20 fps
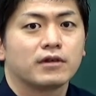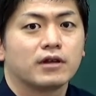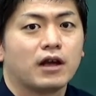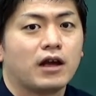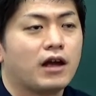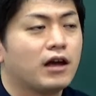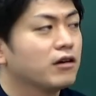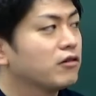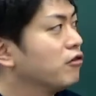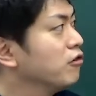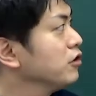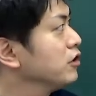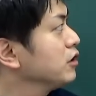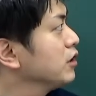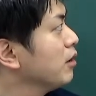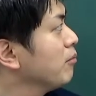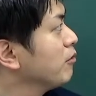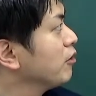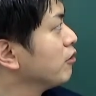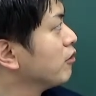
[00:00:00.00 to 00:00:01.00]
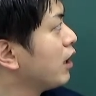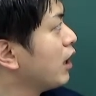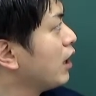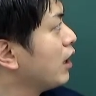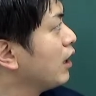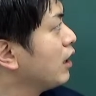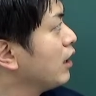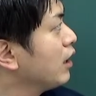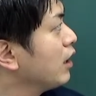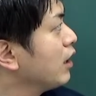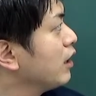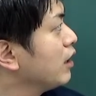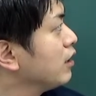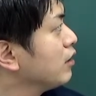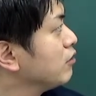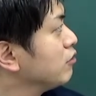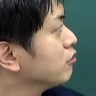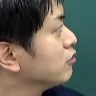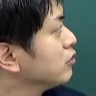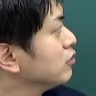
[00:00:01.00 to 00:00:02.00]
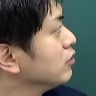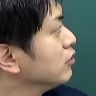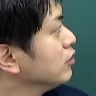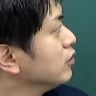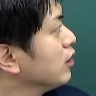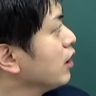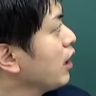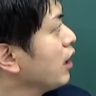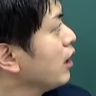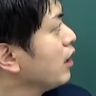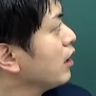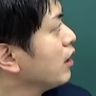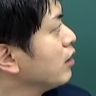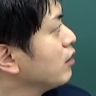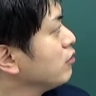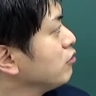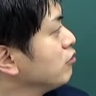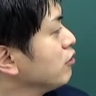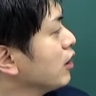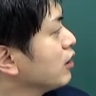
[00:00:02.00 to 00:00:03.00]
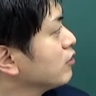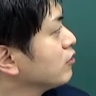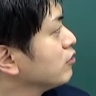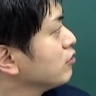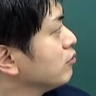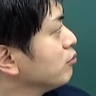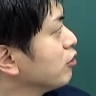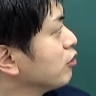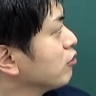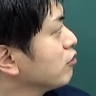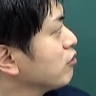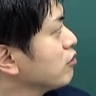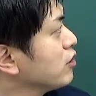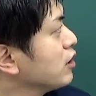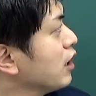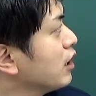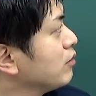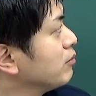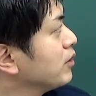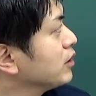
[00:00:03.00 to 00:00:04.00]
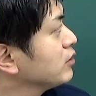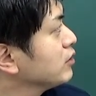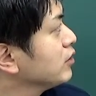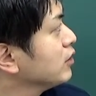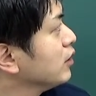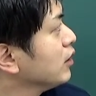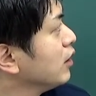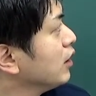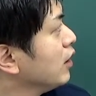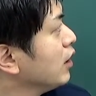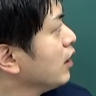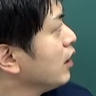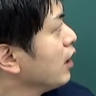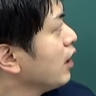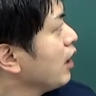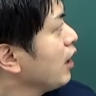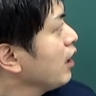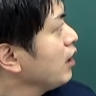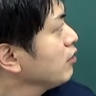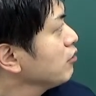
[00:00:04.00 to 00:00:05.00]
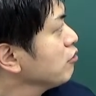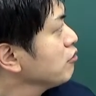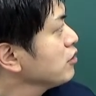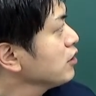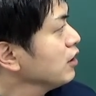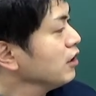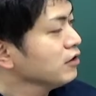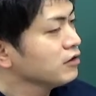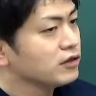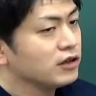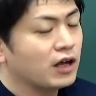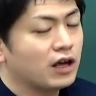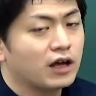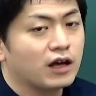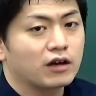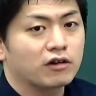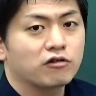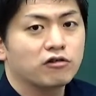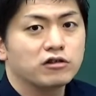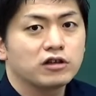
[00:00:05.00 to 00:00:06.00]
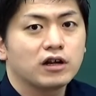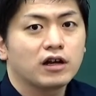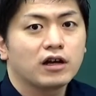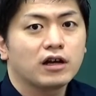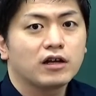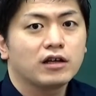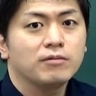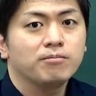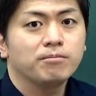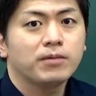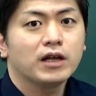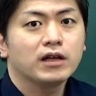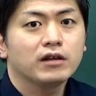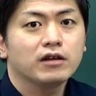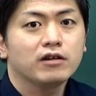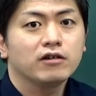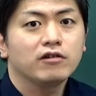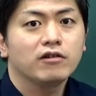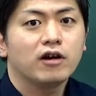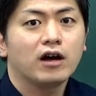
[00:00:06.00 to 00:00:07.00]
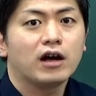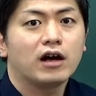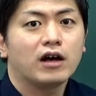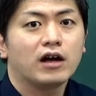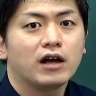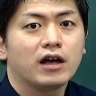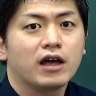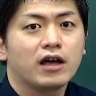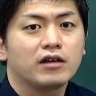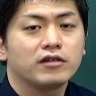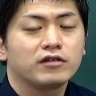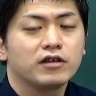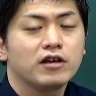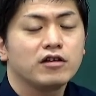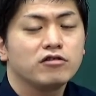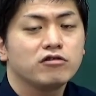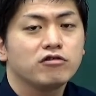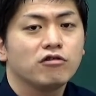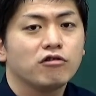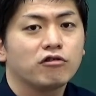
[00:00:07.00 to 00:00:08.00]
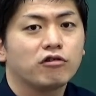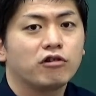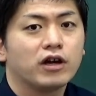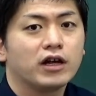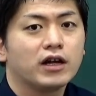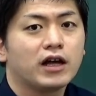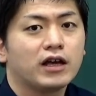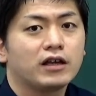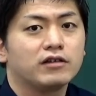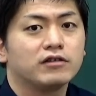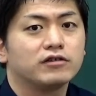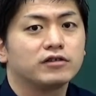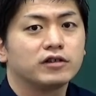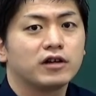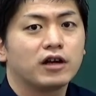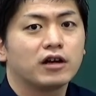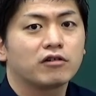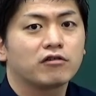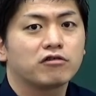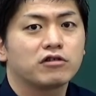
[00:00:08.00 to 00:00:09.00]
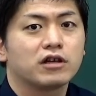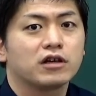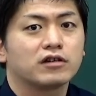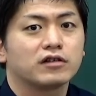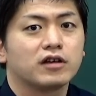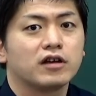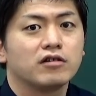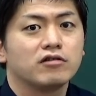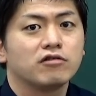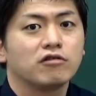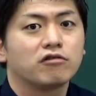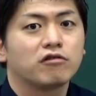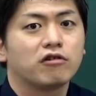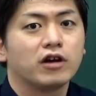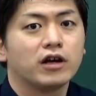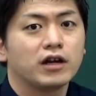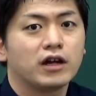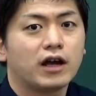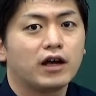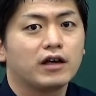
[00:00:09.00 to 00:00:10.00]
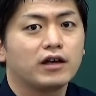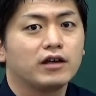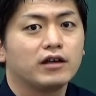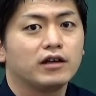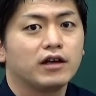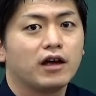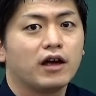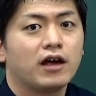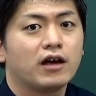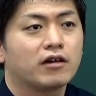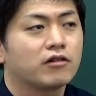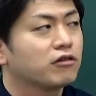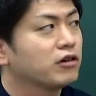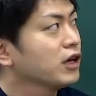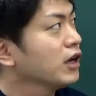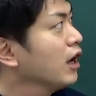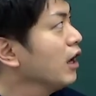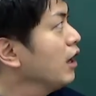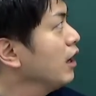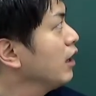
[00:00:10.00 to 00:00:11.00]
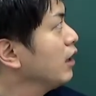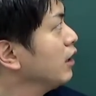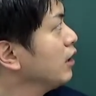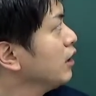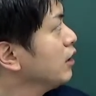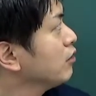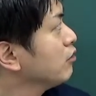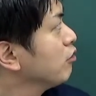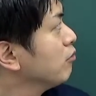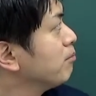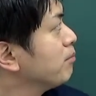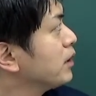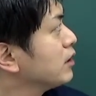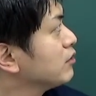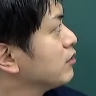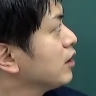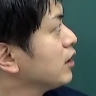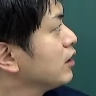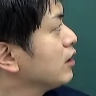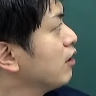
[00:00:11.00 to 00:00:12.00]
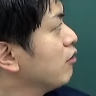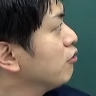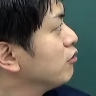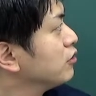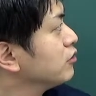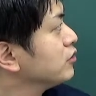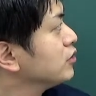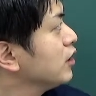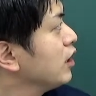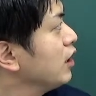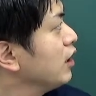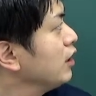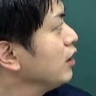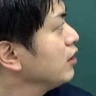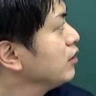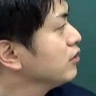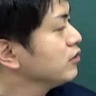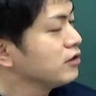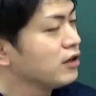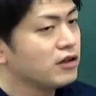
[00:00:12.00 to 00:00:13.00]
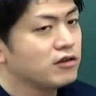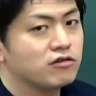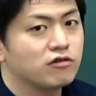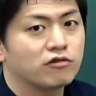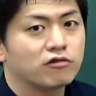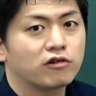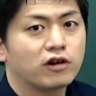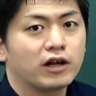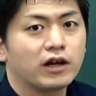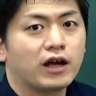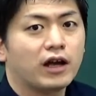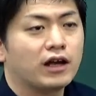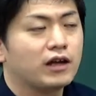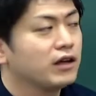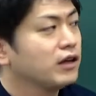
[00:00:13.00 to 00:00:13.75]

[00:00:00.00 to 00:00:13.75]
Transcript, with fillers: えー、こういったものが、えー、よく、え誘発するものとしてあります、えそしてですねこちら一般的には、え成長を超えないんですねこちら成長を超えない、えこれが突発的な方ですね成長を超えない、